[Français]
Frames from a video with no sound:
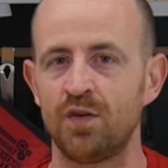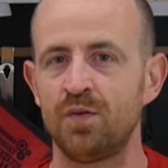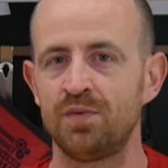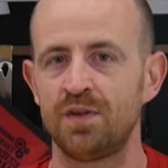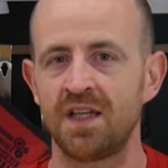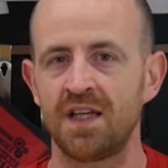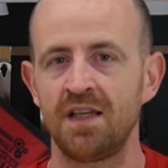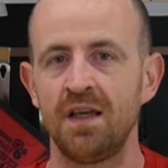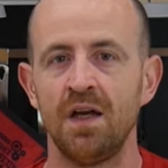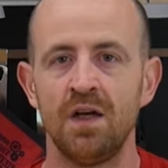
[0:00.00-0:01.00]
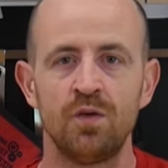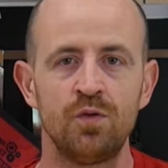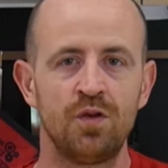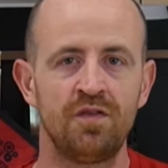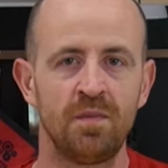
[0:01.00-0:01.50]
de bouteilles
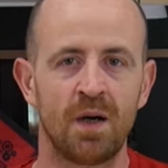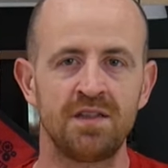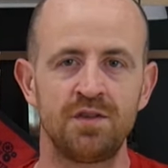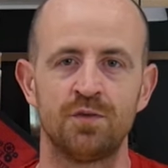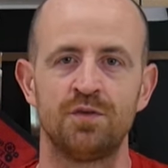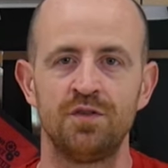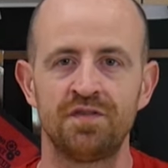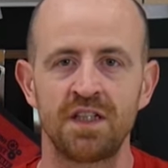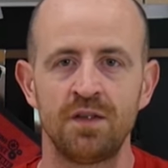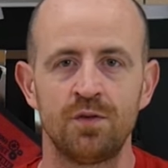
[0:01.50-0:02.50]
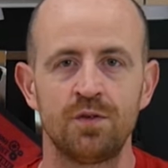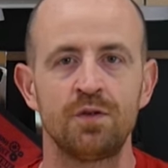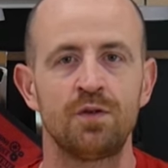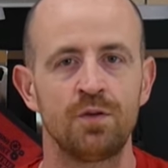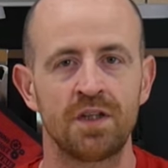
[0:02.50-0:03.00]
ou de vibrations du
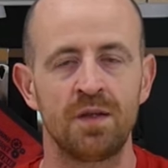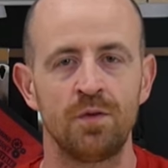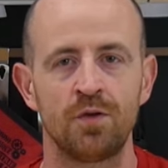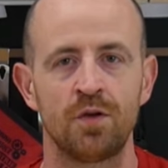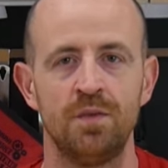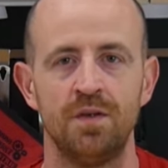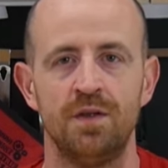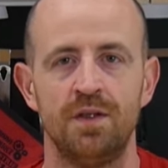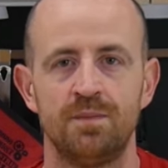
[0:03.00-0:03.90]
frigo contre un autre meuble.